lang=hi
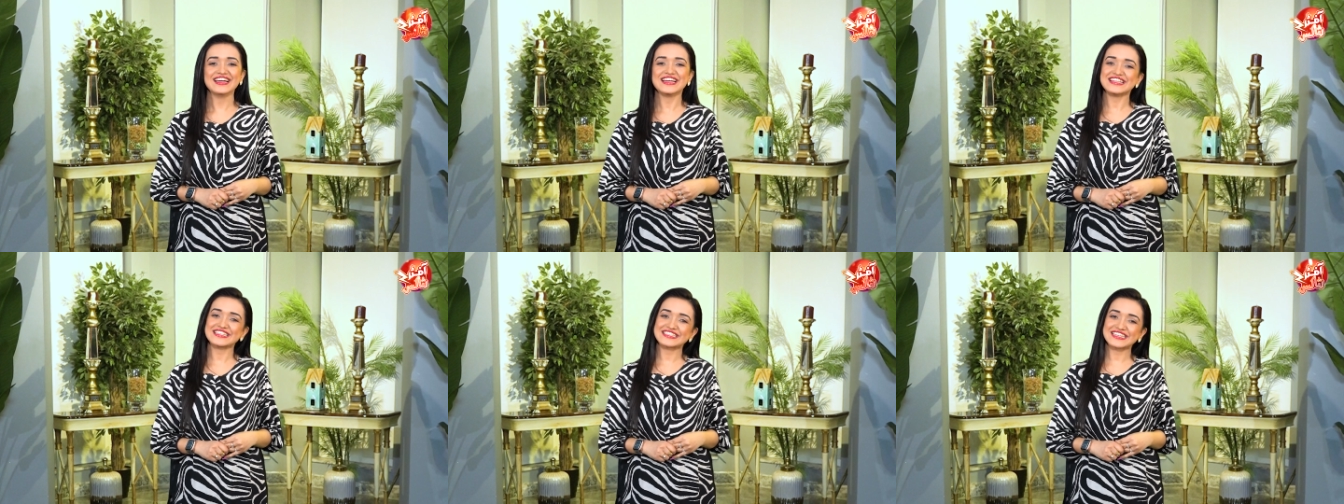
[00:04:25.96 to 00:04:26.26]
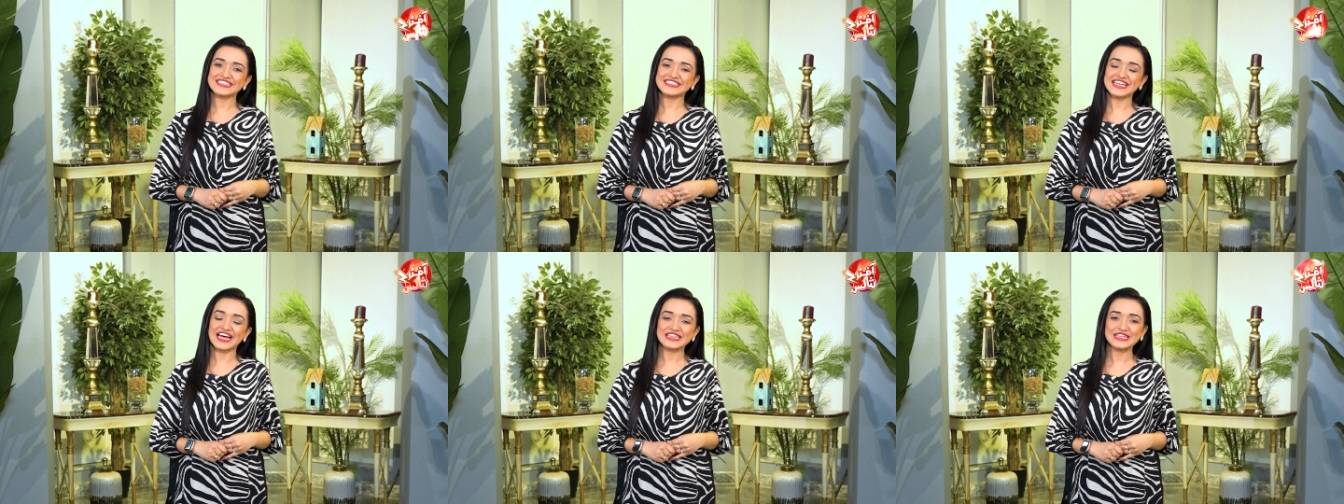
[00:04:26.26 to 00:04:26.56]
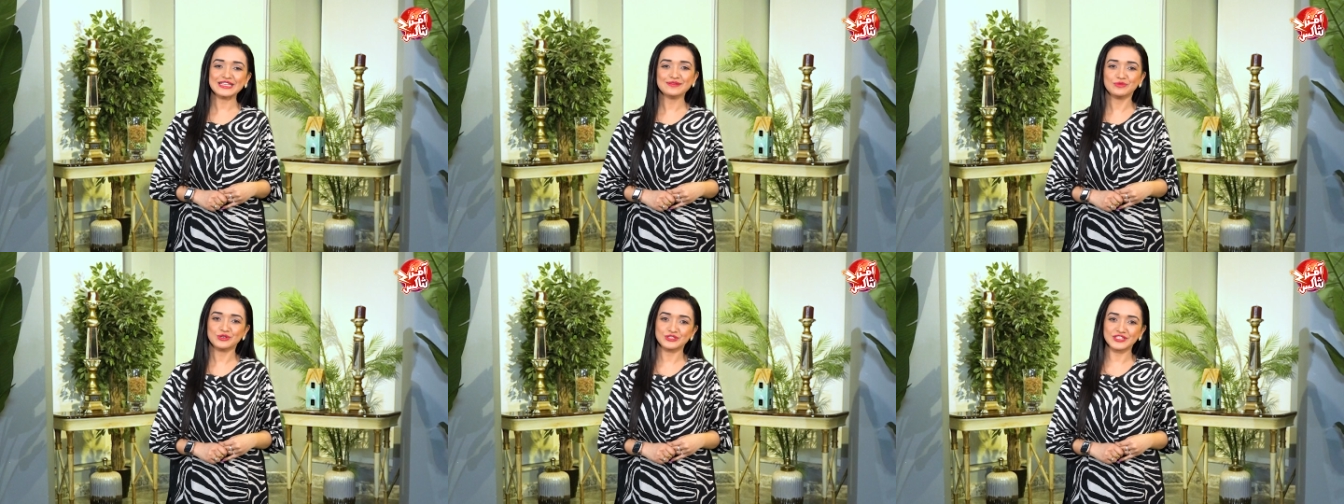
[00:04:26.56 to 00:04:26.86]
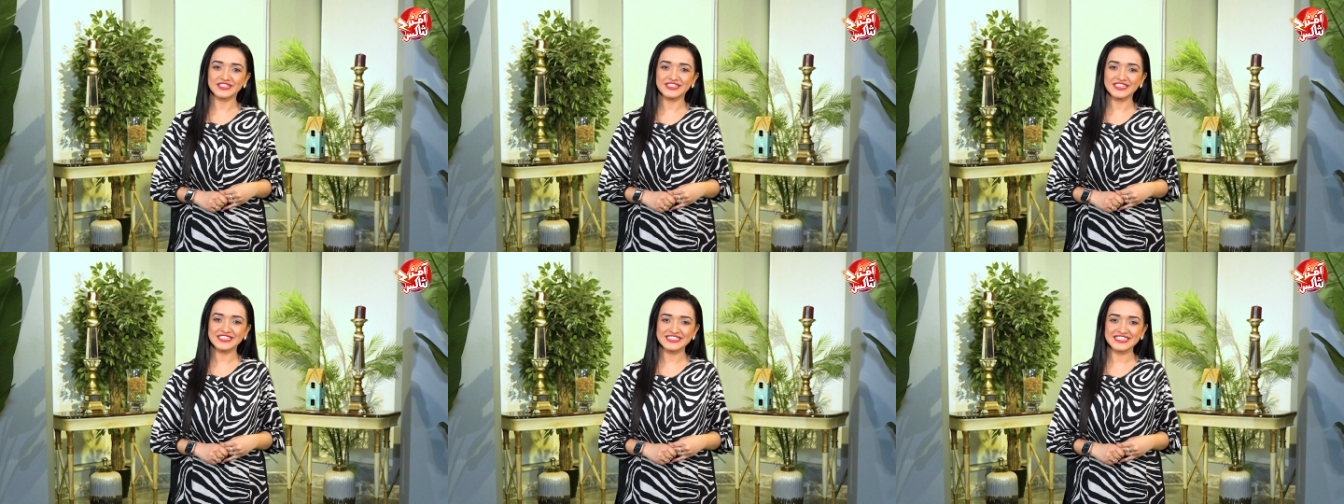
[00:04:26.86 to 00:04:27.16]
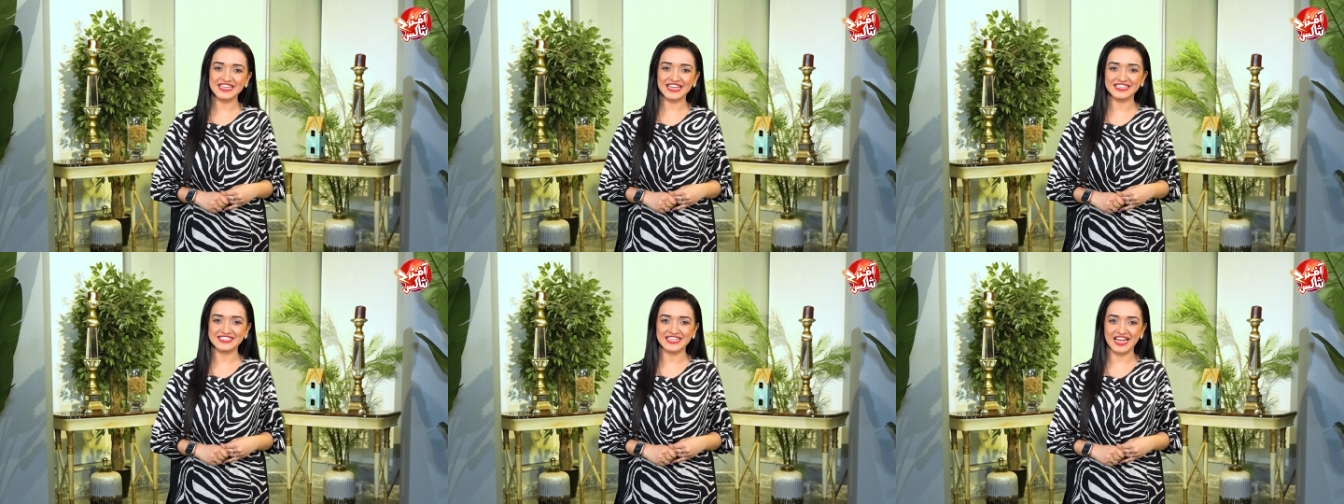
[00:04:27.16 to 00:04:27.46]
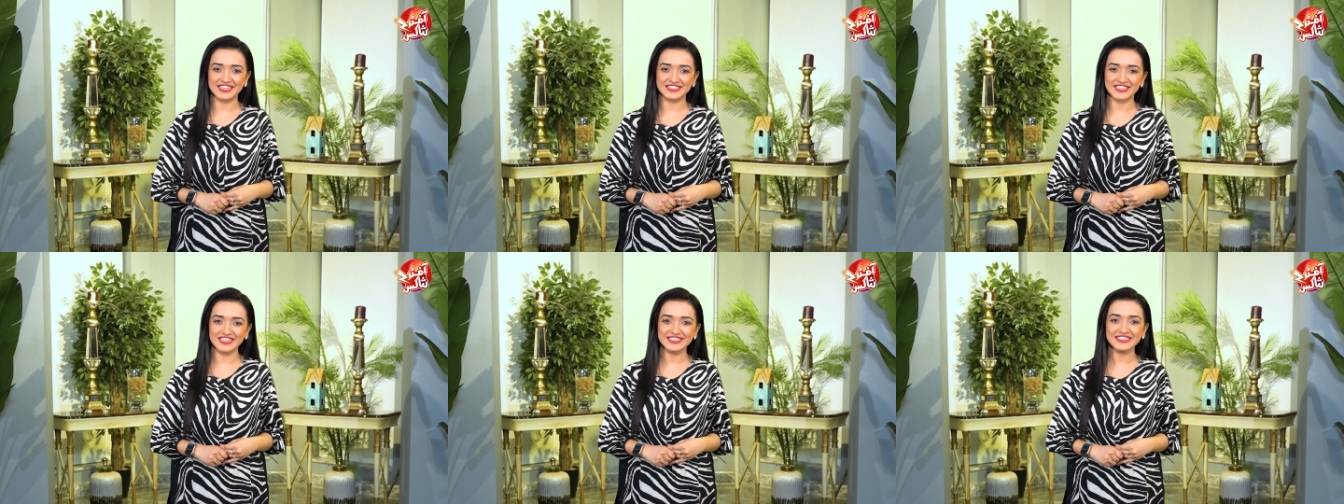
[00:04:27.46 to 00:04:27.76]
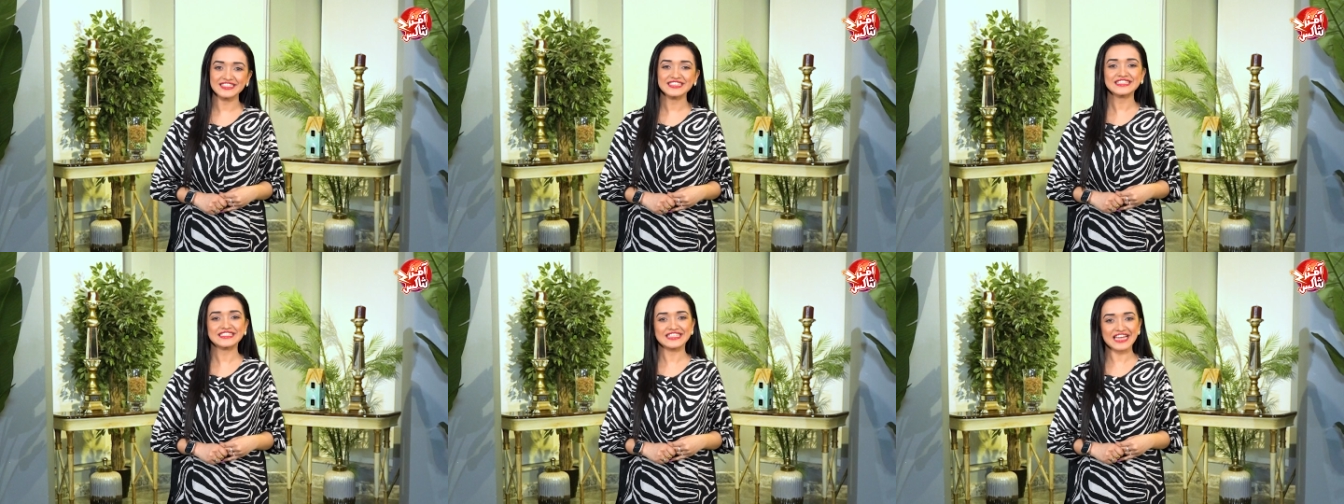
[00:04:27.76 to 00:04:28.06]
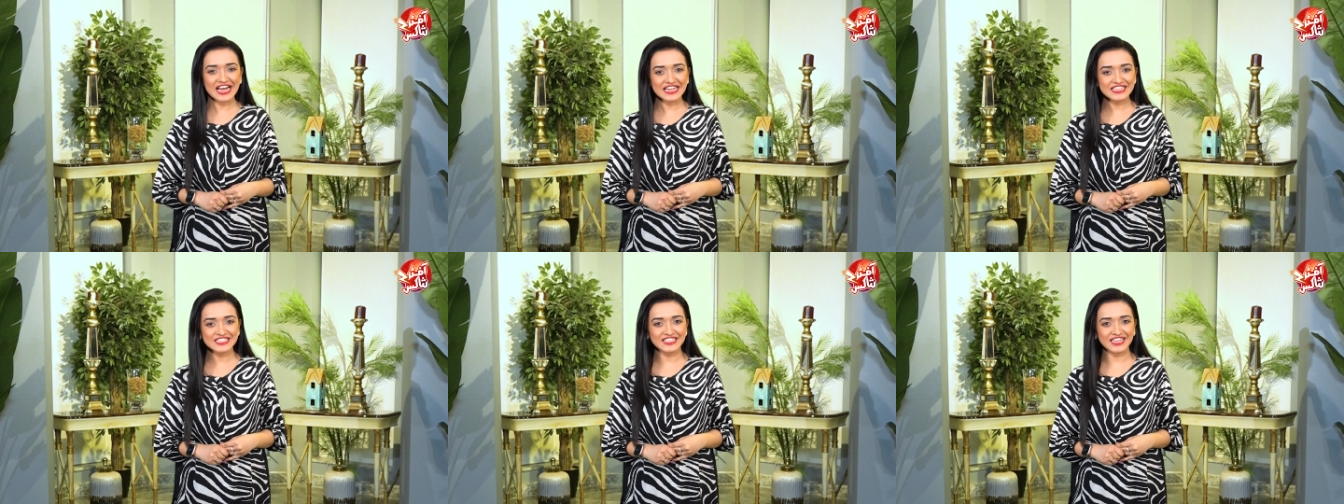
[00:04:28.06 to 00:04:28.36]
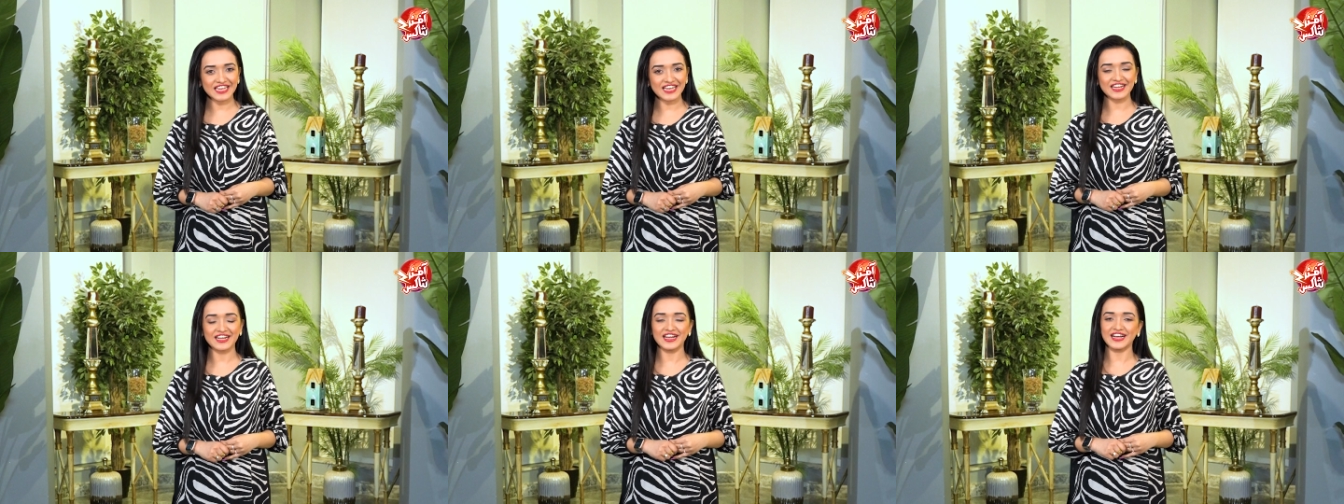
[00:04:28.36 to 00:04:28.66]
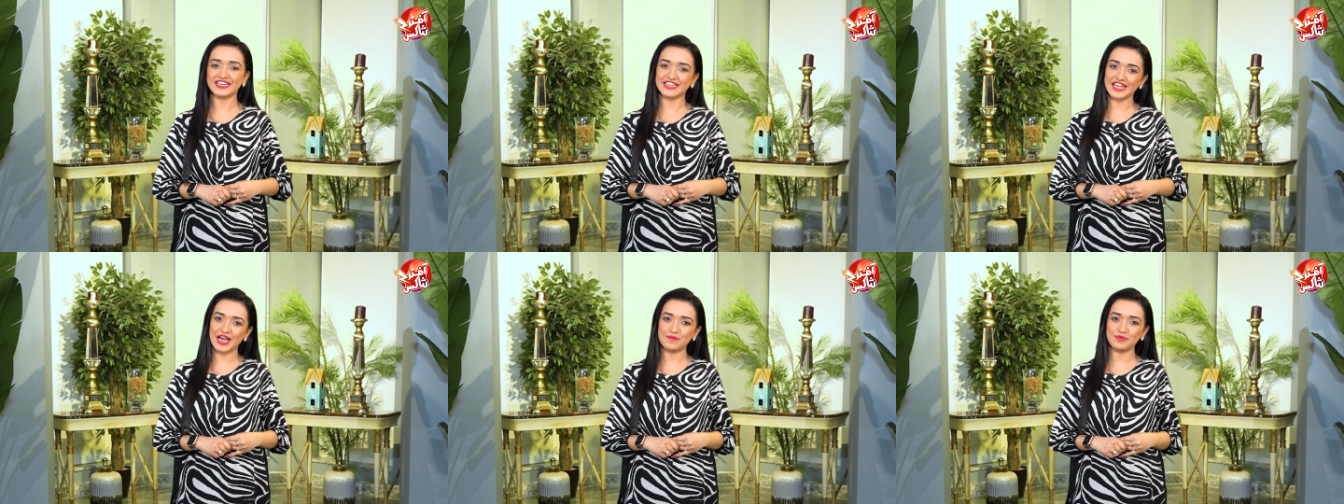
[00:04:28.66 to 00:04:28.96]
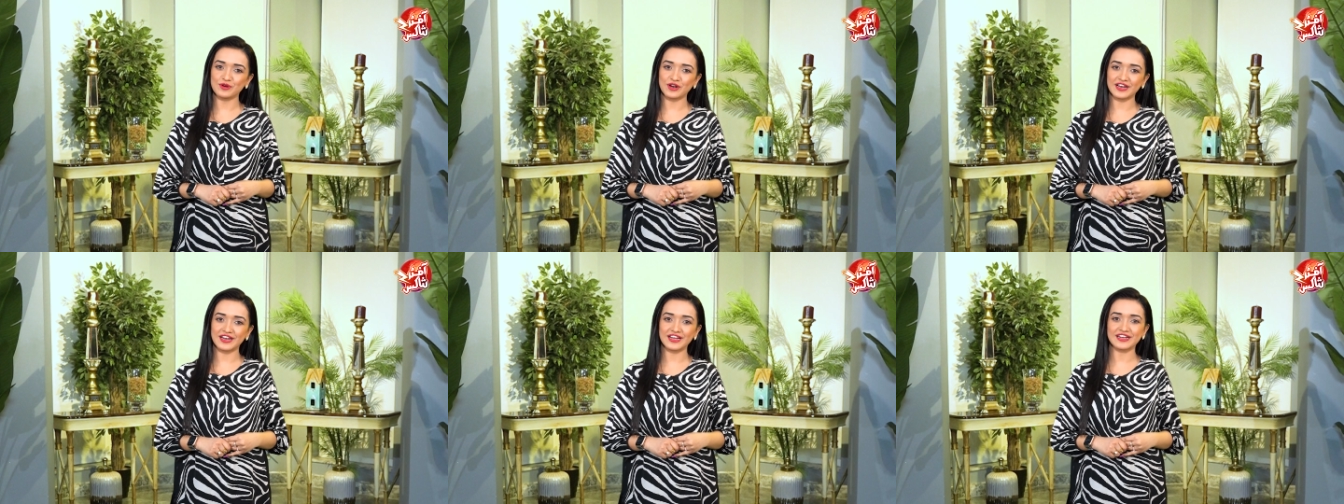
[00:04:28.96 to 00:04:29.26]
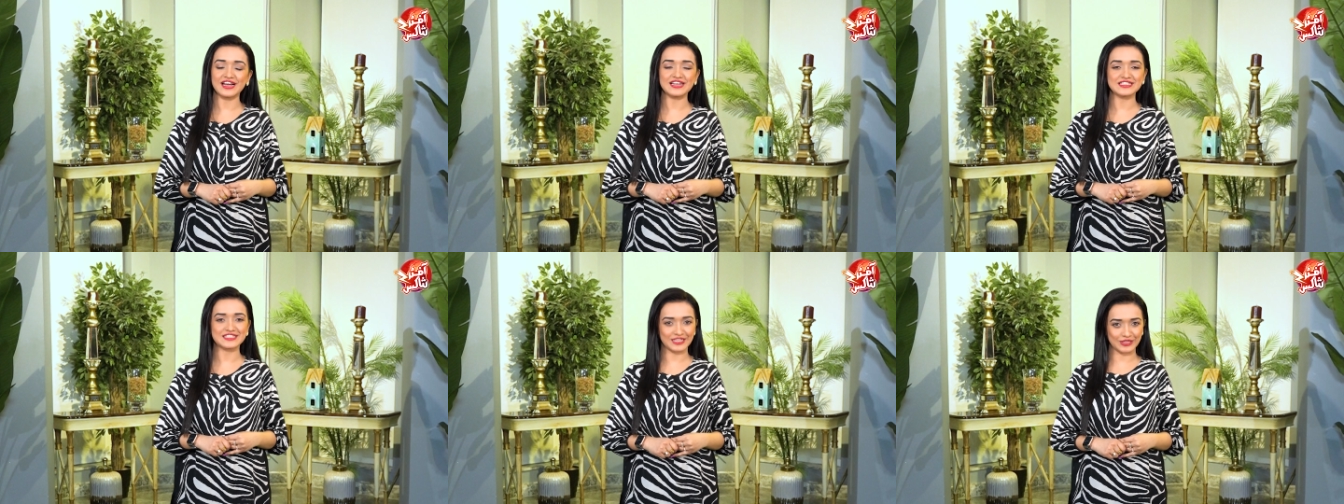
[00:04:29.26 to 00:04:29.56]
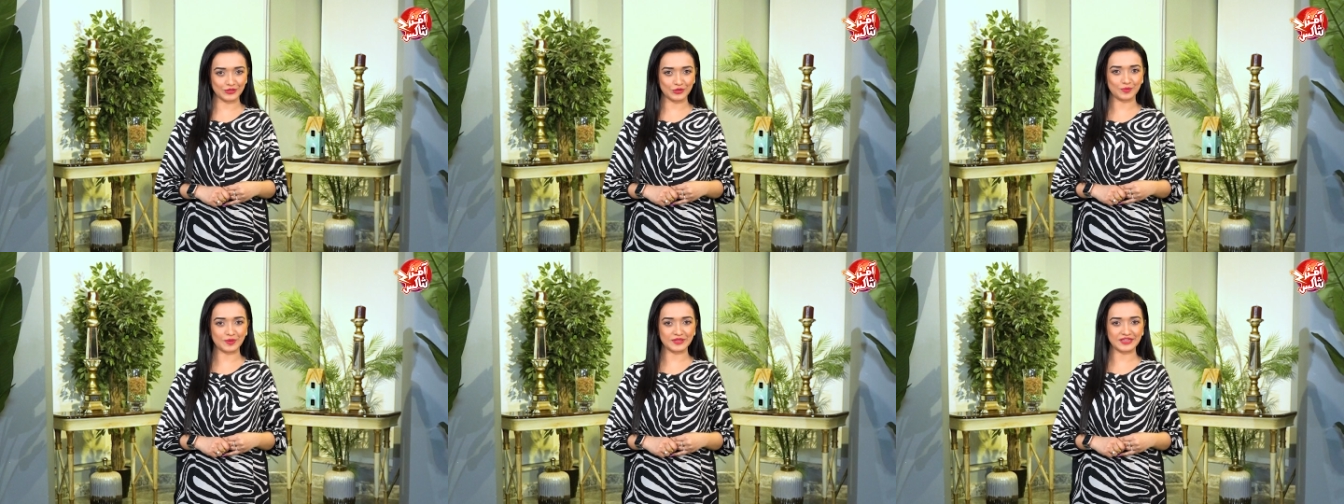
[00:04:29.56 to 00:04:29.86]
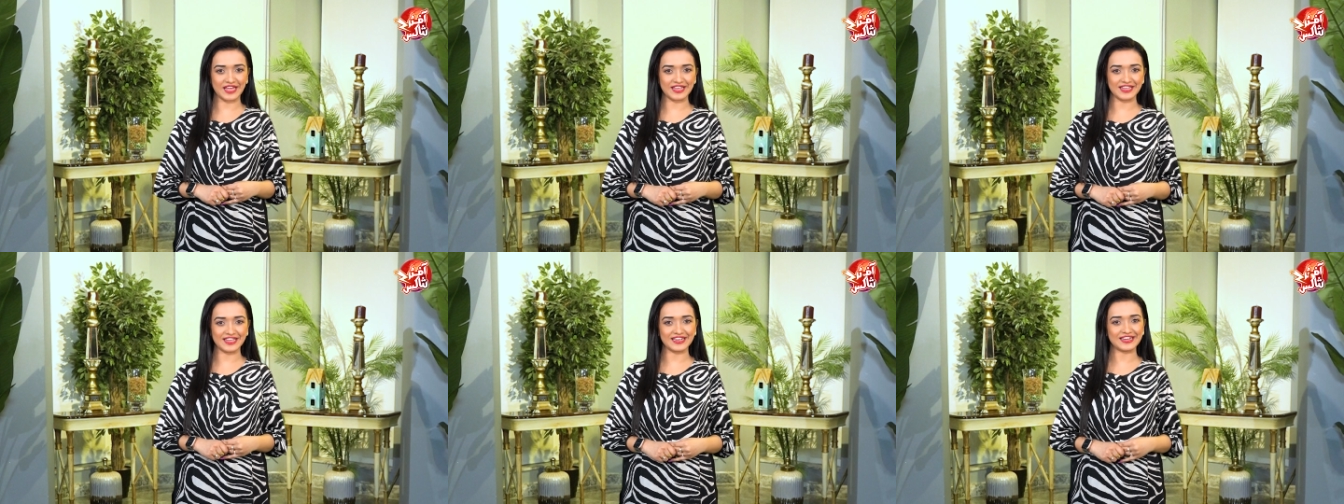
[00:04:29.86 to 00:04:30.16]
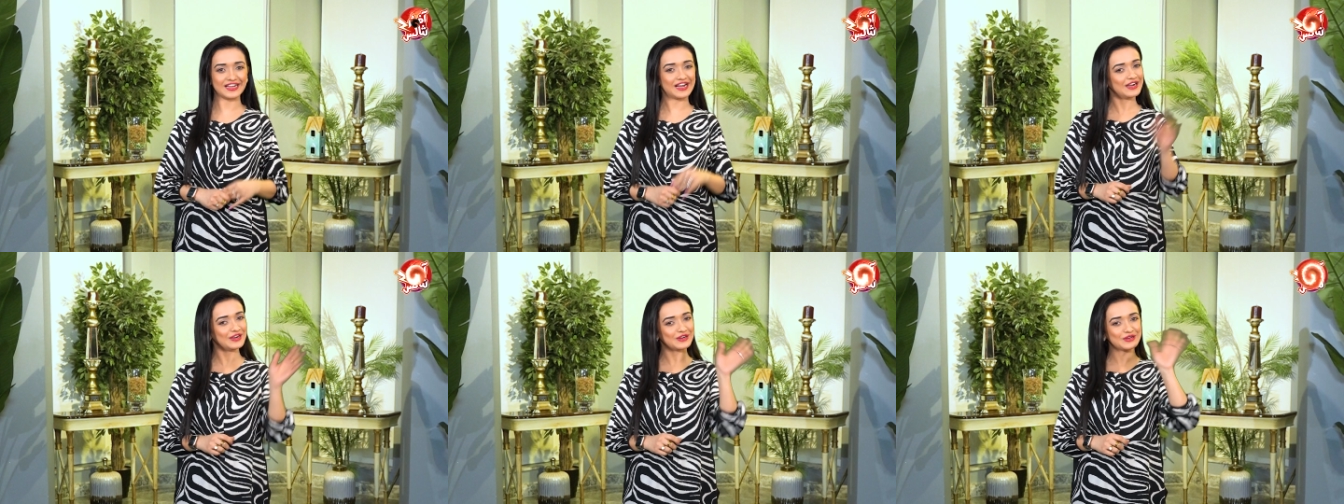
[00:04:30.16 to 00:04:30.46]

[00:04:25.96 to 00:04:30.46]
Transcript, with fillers: इसके साथ ही मुझे दीजिए इजाजत क्या अच्छा लगा क्या बुरा लगा जरूर बताइएगा